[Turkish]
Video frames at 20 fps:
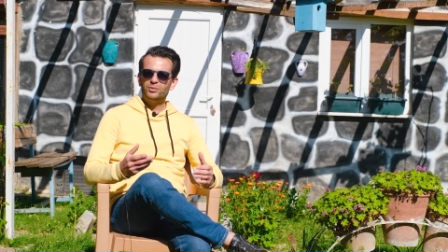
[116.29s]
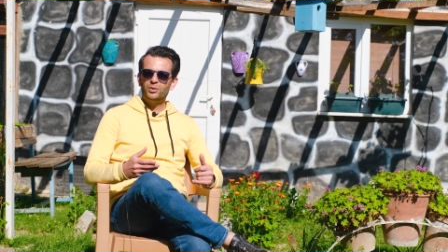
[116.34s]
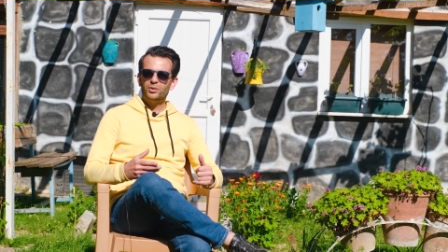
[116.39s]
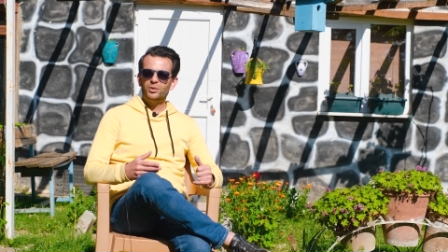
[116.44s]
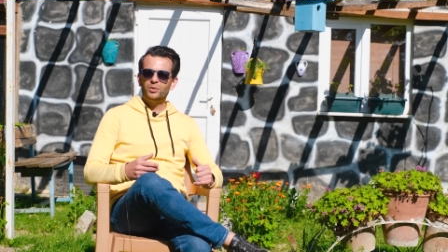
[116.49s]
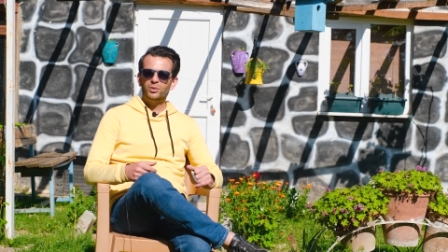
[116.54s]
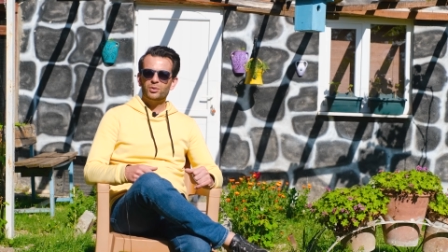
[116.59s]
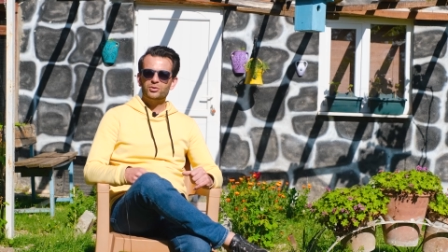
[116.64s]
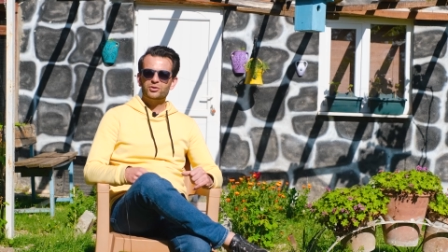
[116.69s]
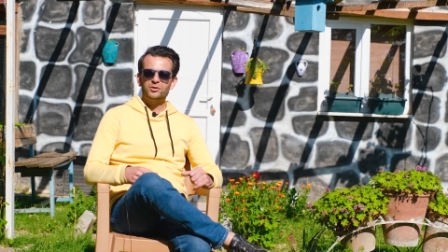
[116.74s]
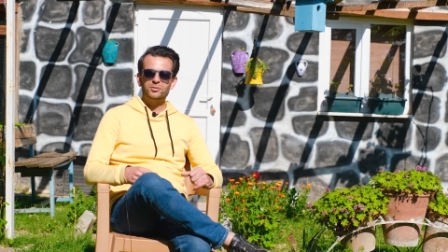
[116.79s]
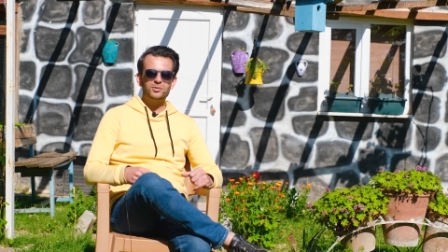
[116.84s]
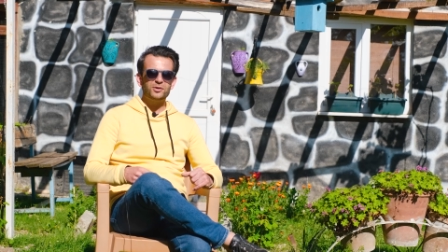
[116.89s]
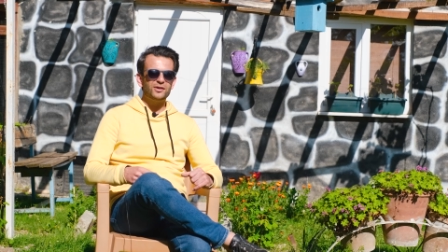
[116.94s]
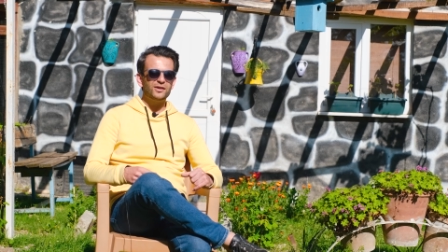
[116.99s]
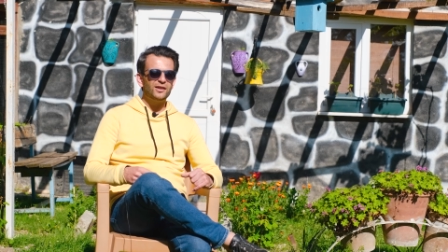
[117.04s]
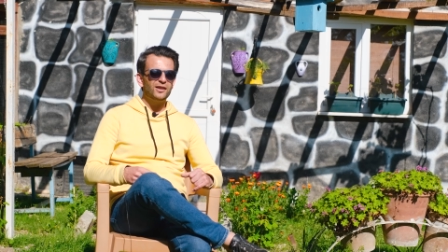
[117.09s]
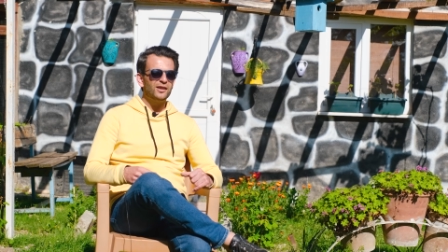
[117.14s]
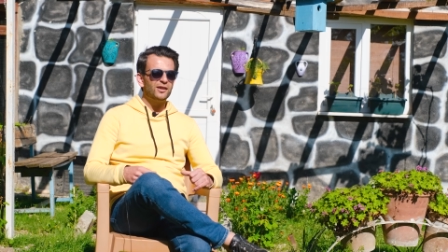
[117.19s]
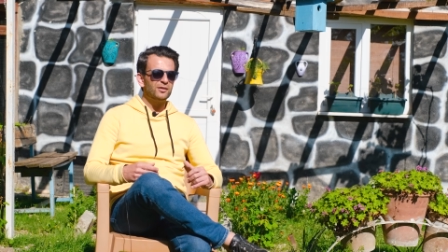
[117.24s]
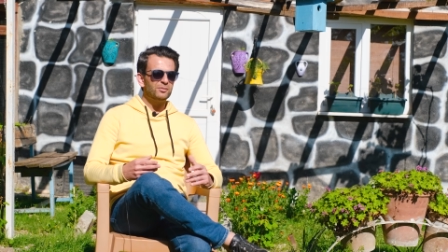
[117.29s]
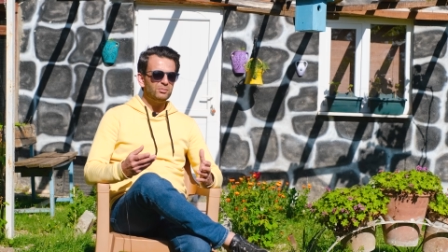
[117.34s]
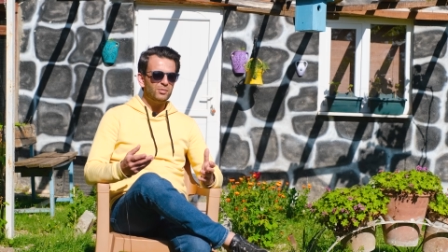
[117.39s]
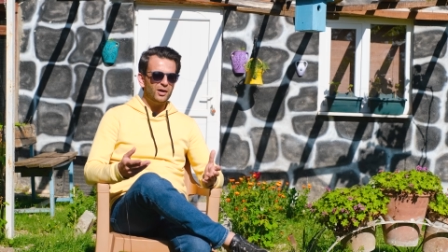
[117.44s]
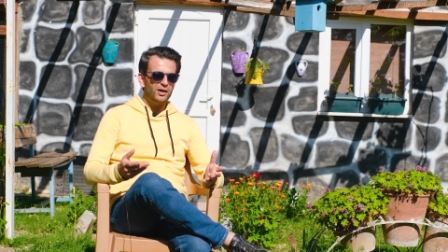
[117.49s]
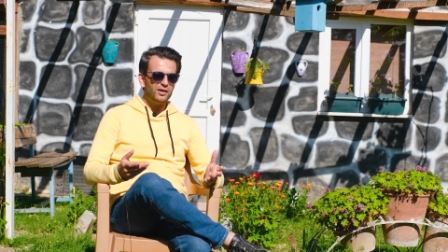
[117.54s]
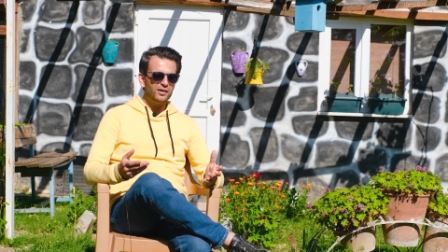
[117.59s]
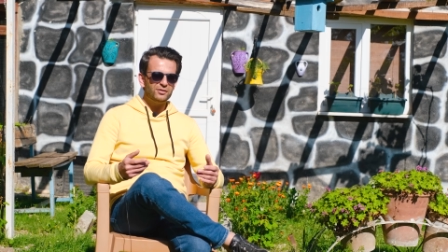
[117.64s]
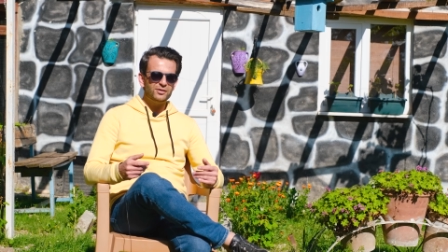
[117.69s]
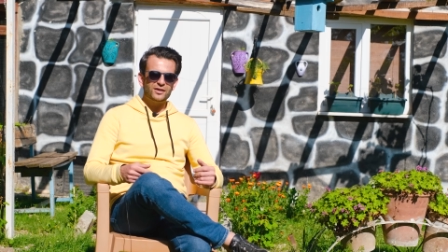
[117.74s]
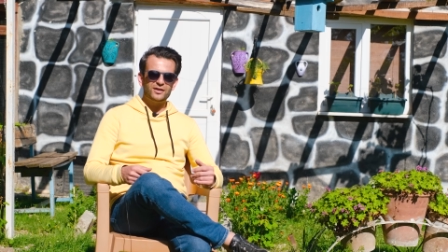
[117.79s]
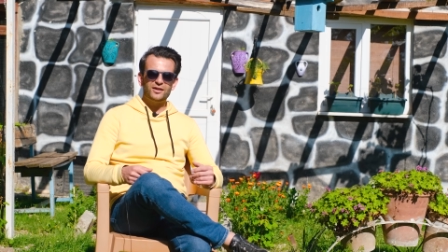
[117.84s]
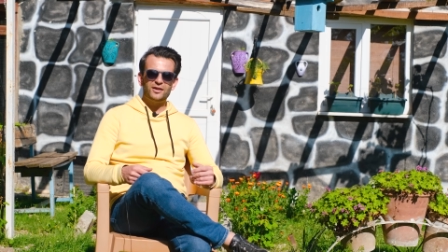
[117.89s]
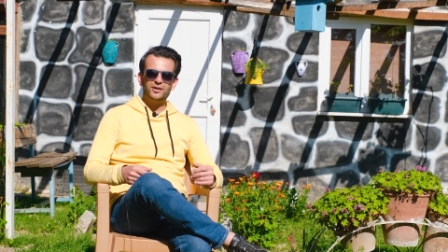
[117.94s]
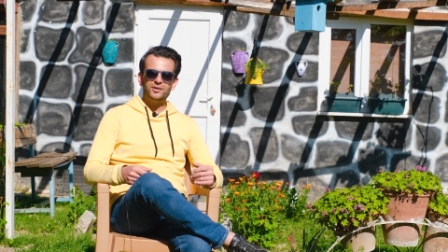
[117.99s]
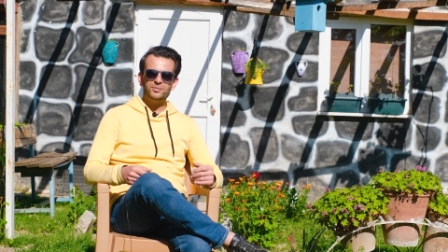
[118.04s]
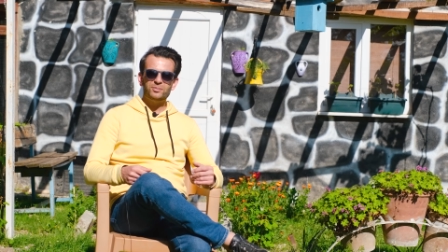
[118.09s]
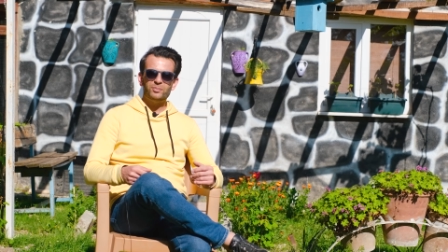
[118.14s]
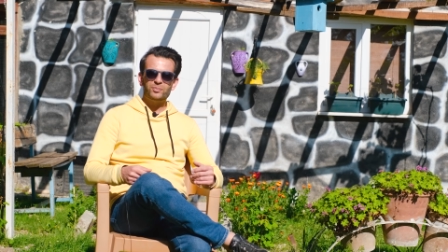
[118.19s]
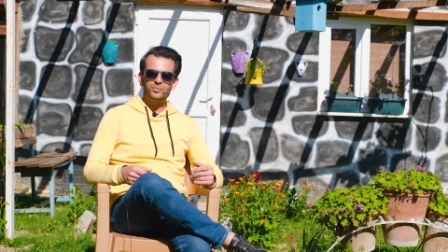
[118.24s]
Gönül hocamın bağ
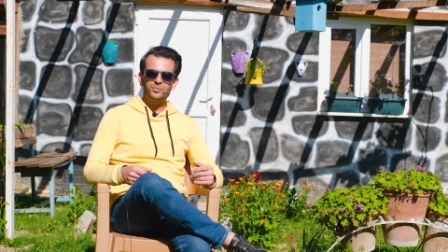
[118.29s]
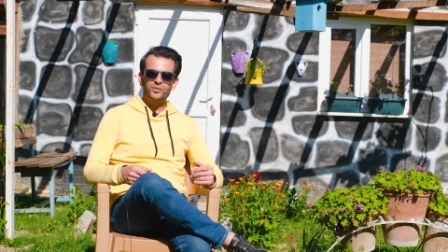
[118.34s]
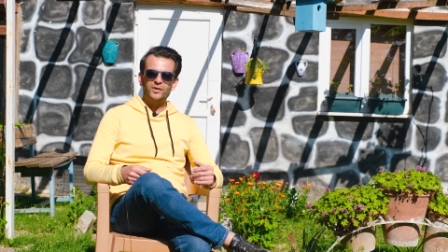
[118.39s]
evindeyim.